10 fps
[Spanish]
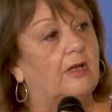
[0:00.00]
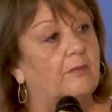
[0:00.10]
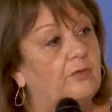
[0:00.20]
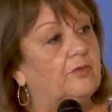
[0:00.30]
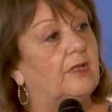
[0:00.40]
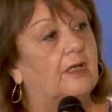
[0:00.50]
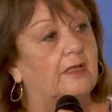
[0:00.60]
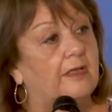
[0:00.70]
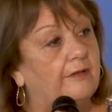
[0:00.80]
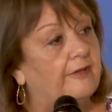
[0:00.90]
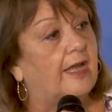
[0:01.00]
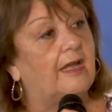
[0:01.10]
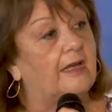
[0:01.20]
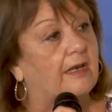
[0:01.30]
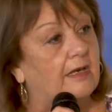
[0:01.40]
la música, el
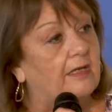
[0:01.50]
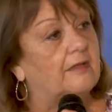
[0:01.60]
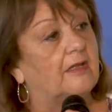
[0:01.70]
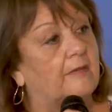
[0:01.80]
disfraz, la risa,